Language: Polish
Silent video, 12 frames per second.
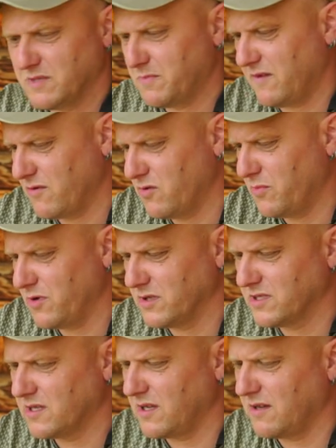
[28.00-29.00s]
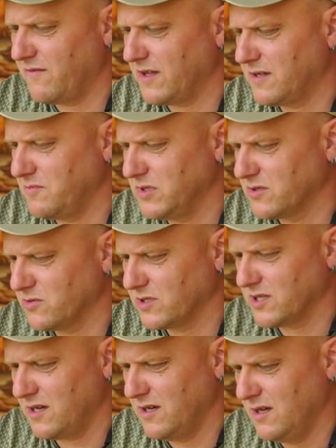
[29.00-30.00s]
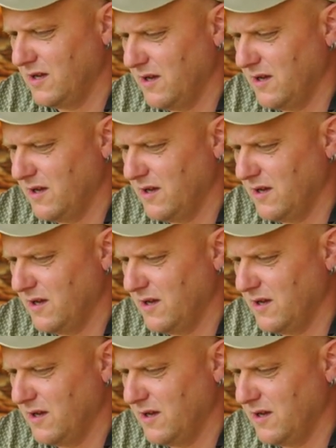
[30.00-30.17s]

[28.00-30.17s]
sprawy, kupując ten kwiat hibiskusa